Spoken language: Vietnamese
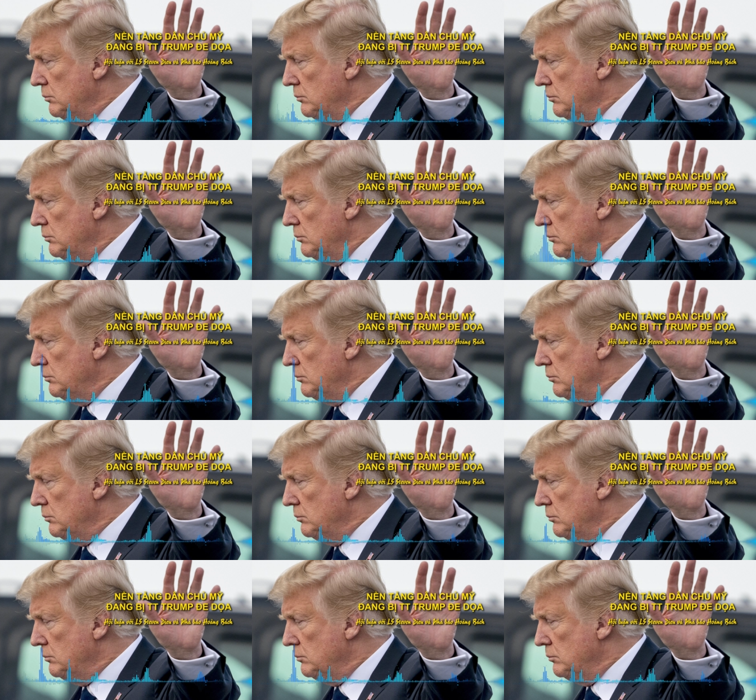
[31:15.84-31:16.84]
là cái
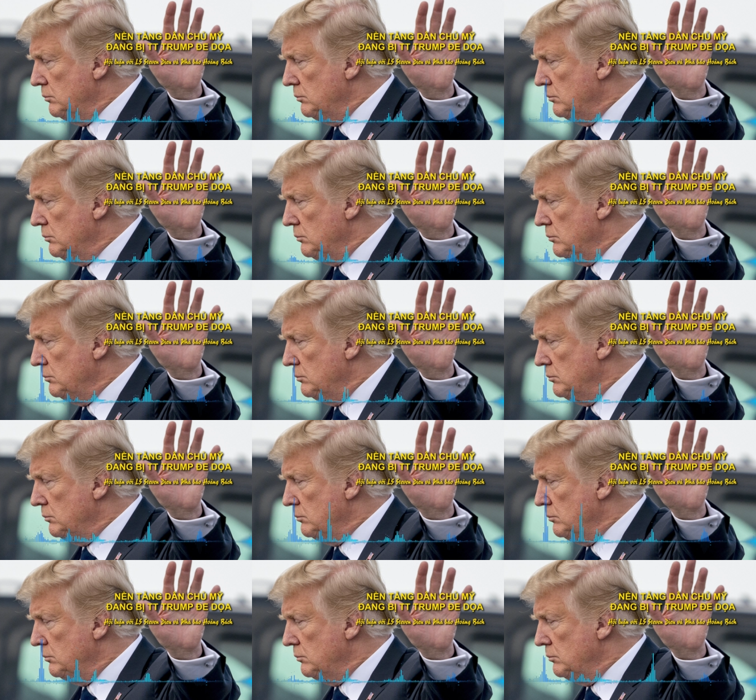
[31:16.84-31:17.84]
người sĩ quan thủy
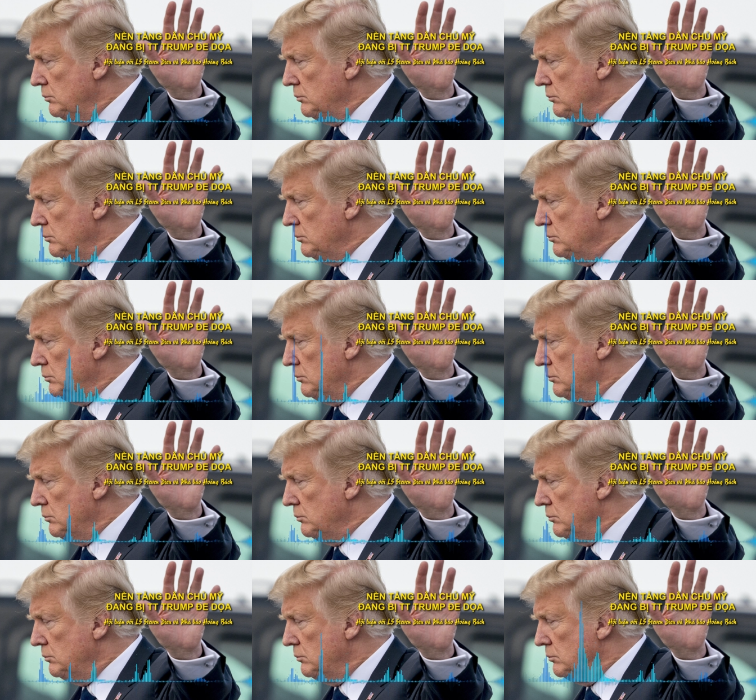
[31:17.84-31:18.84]
quân lục chiến có
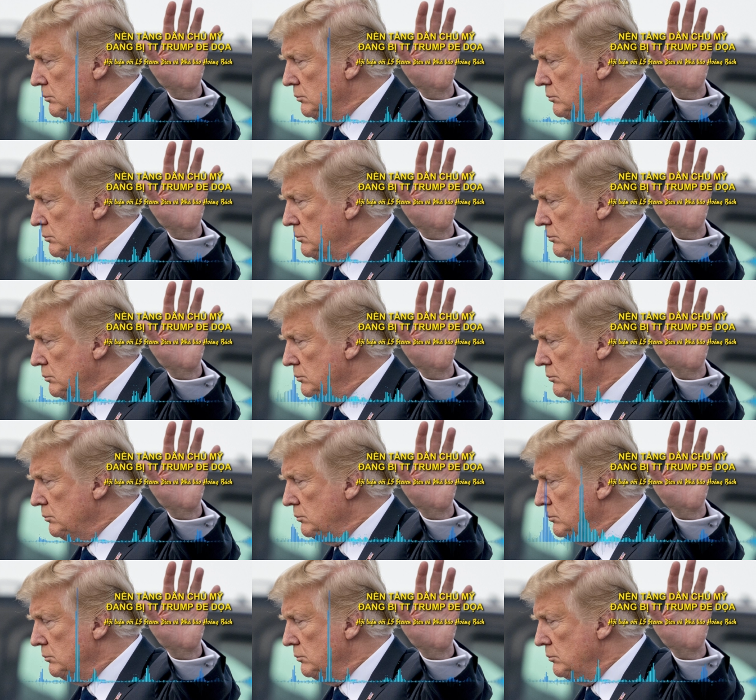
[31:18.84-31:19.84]
mặt ở trong cái, những
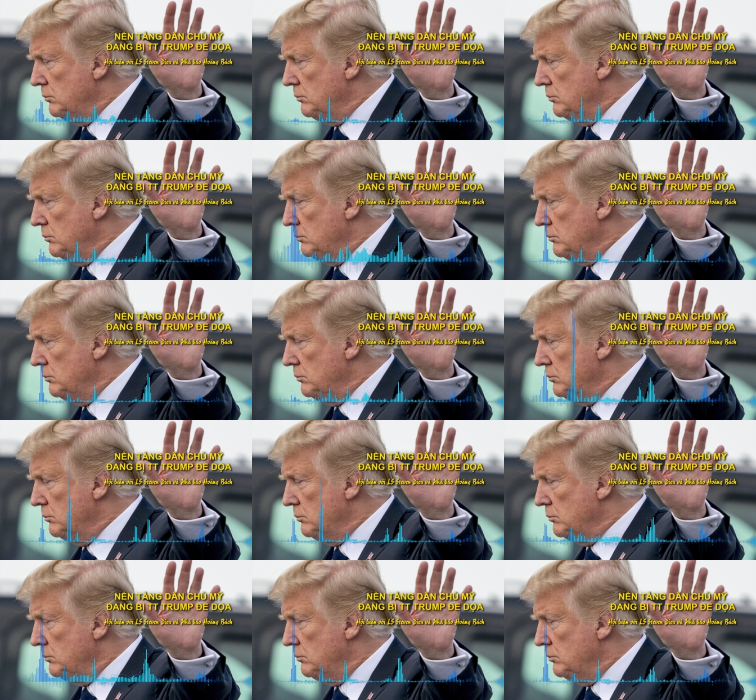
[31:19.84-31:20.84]
cái chiến tranh đó
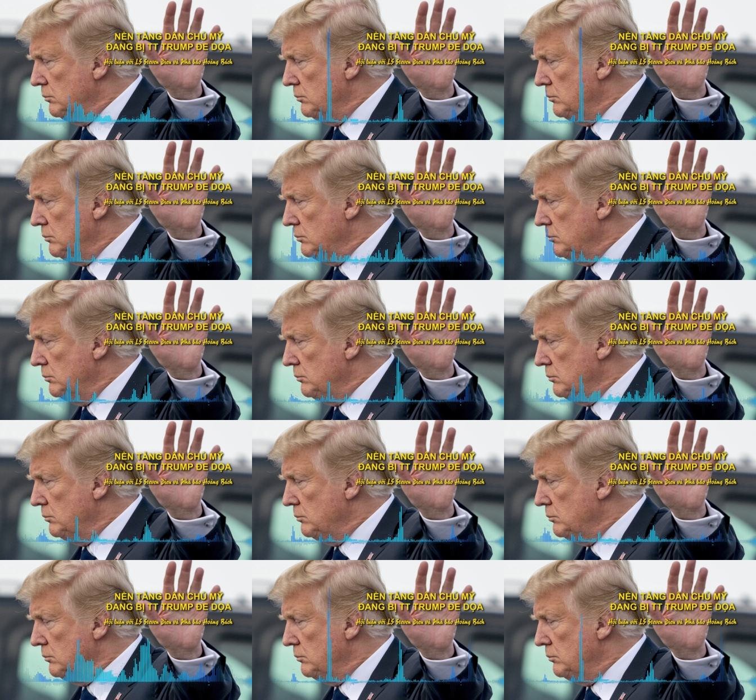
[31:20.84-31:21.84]
một cái
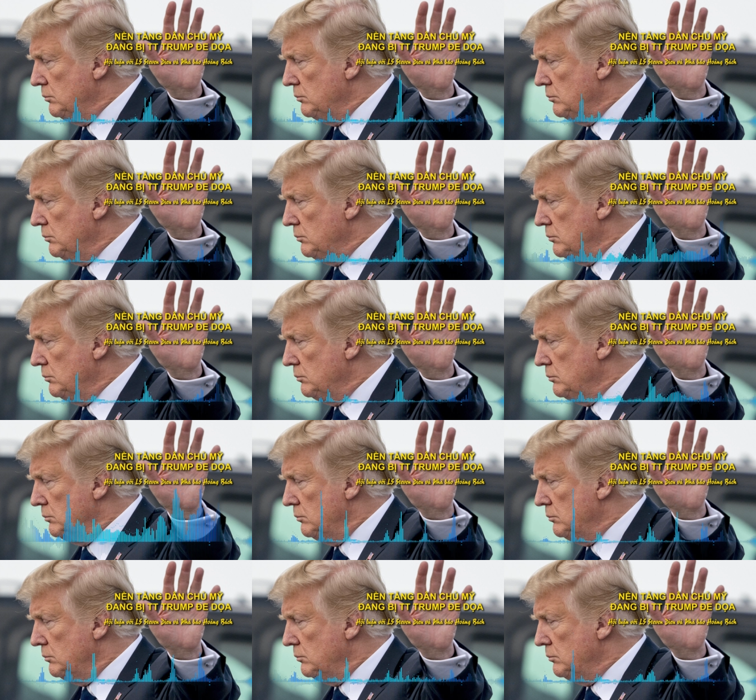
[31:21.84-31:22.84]
vấn đề
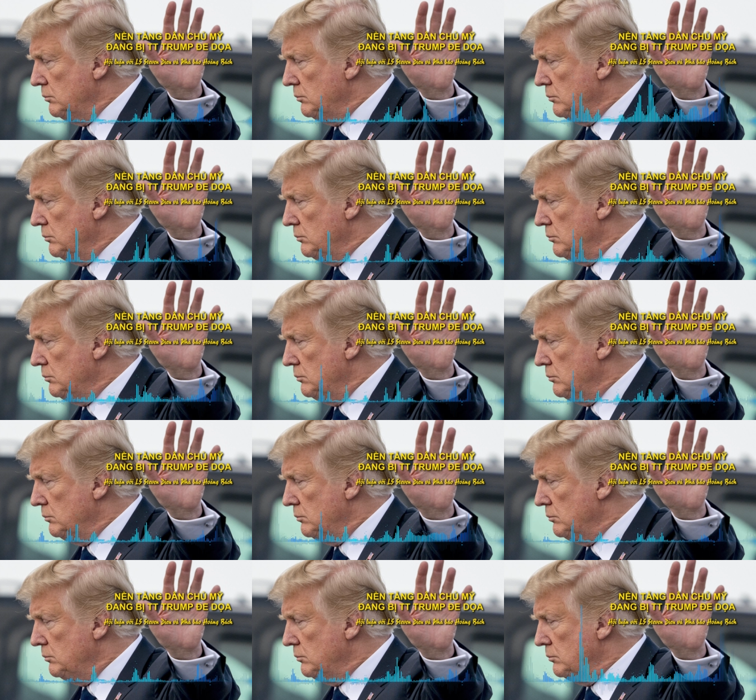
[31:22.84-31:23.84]
uh, mà mình nói
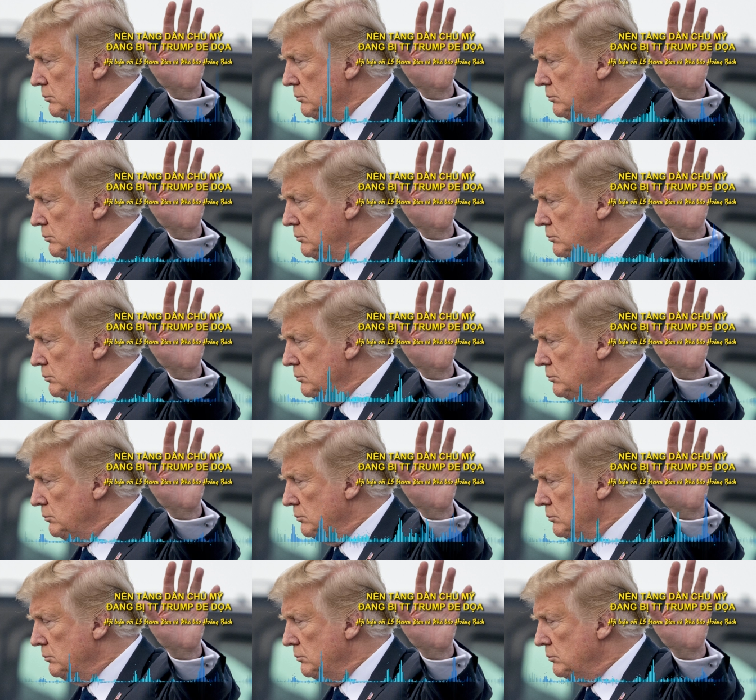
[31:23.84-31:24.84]
về cái vấn đề của người
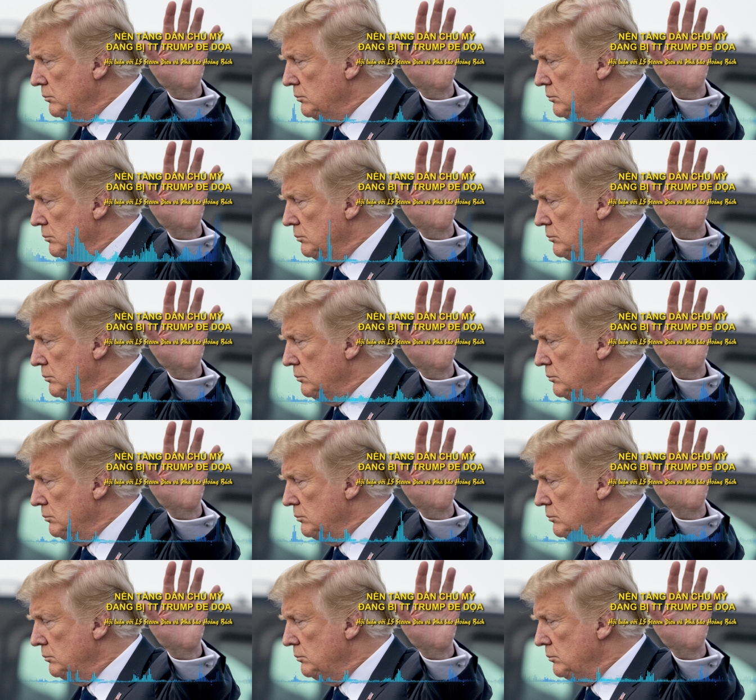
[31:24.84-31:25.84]
Việt tị nạn
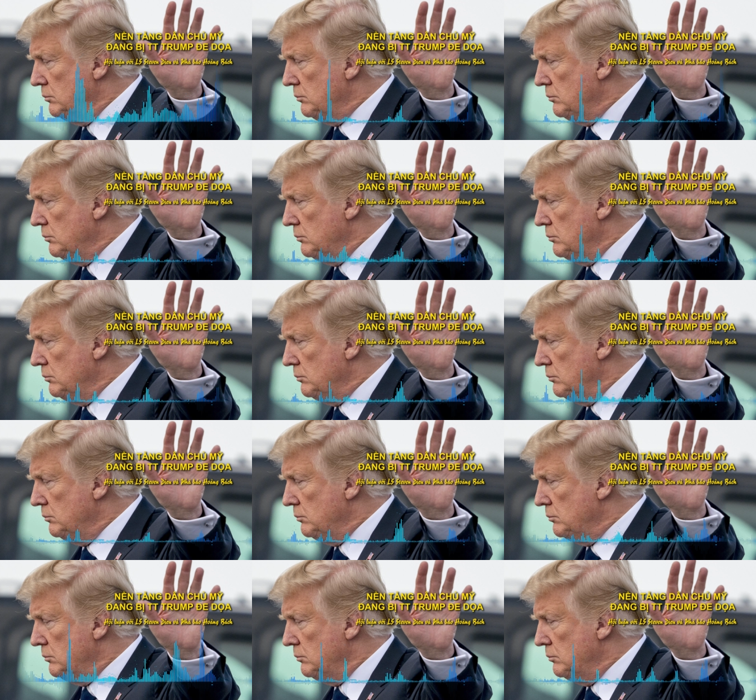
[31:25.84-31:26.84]
ở đây thì cái này
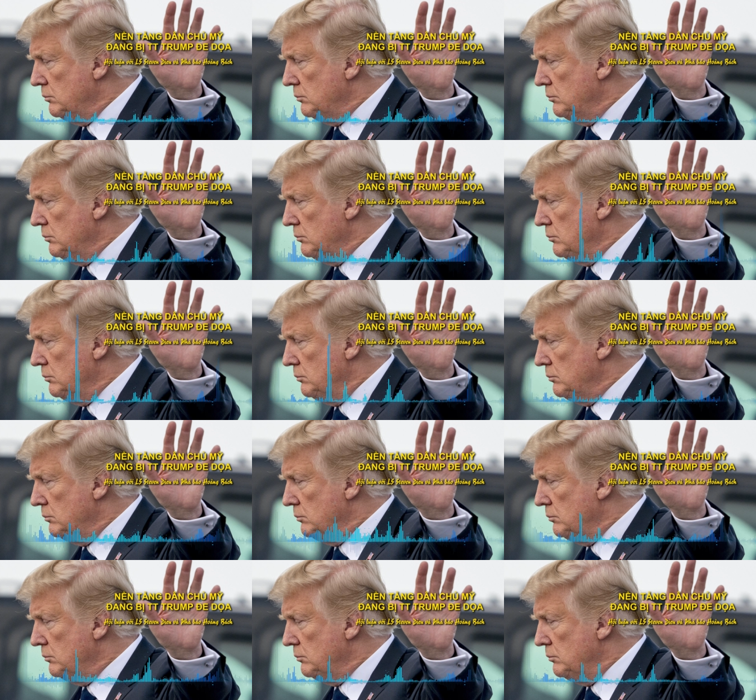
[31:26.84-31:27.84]
nó hơi dài một tí
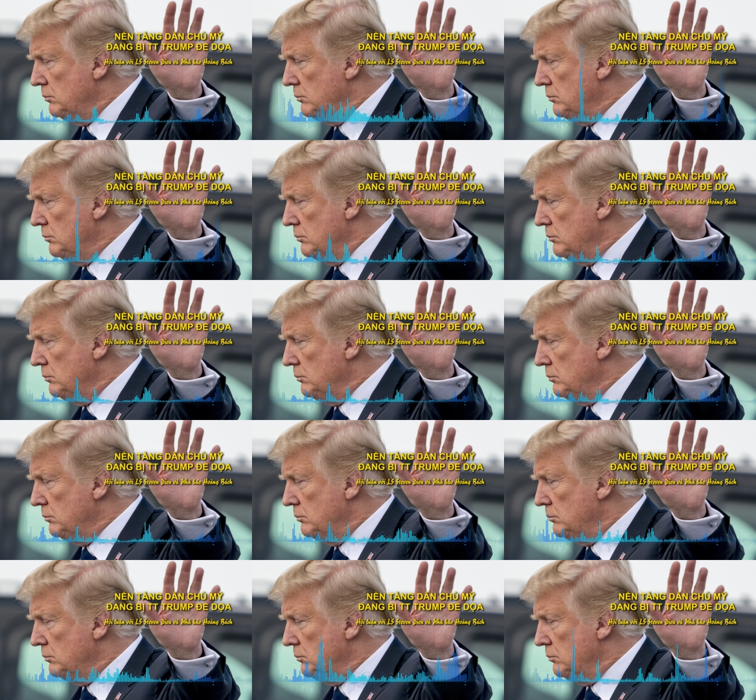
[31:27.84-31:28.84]
mình sẽ nói
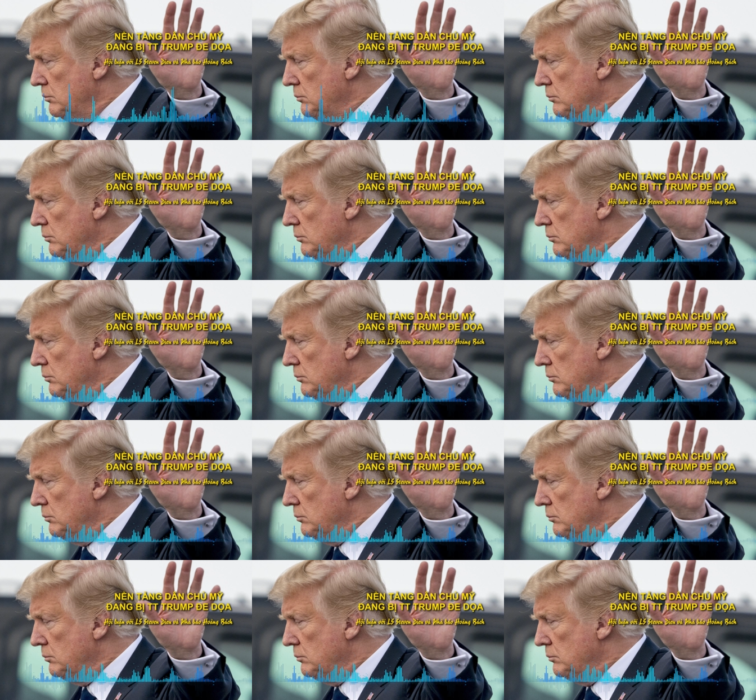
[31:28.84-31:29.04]
uh,